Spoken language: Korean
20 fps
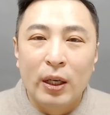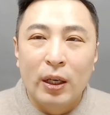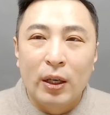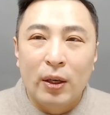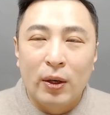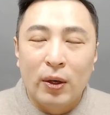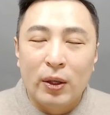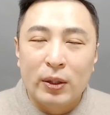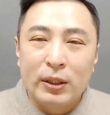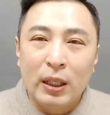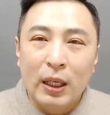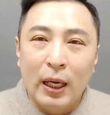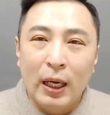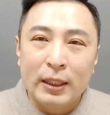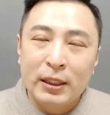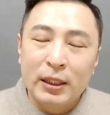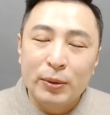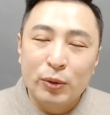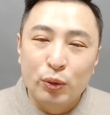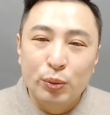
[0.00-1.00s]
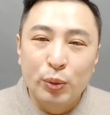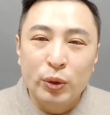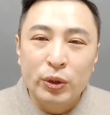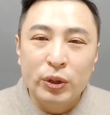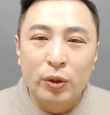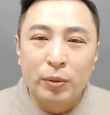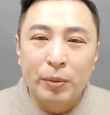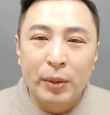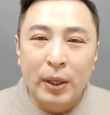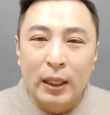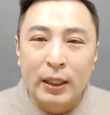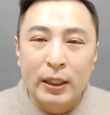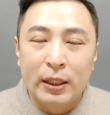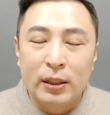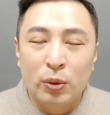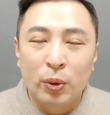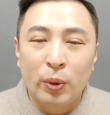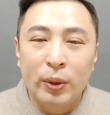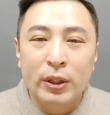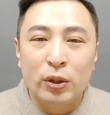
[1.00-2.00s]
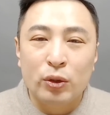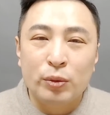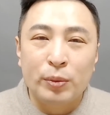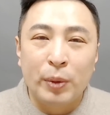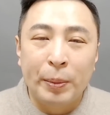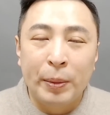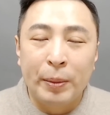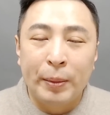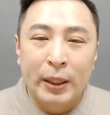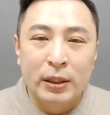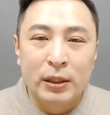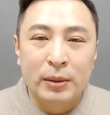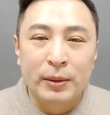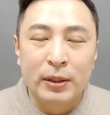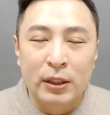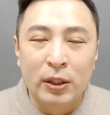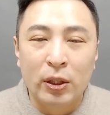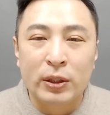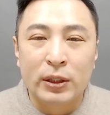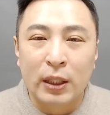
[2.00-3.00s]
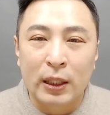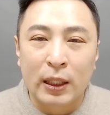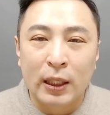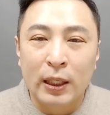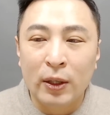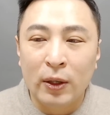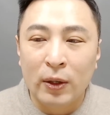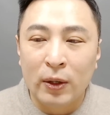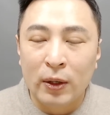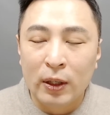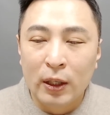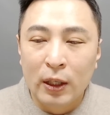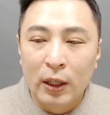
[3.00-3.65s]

어, 제가 아침 군문 경매 강의를 통해서도 몇 번 말씀을 드렸잖아요.